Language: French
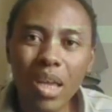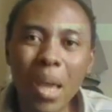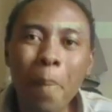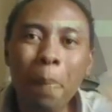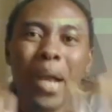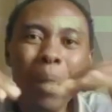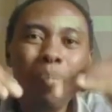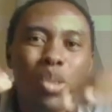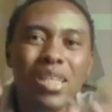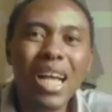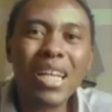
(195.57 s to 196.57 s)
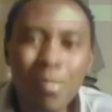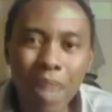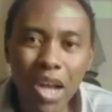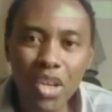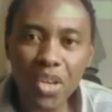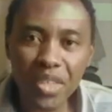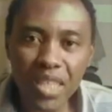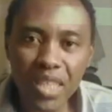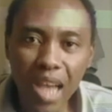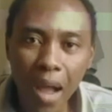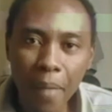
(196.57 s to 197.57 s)
il prie pour ta demande de visa.
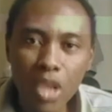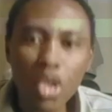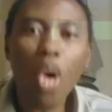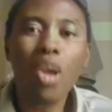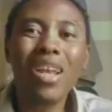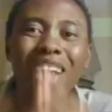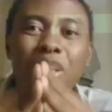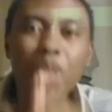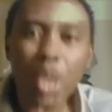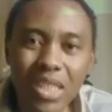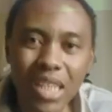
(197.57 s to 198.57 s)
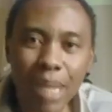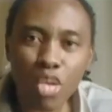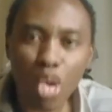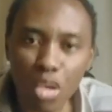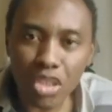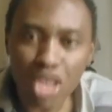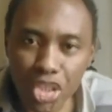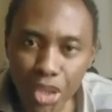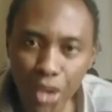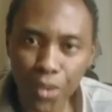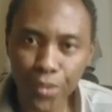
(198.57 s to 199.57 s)
Donc, la deuxième
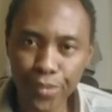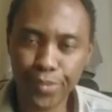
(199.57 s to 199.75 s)
condition,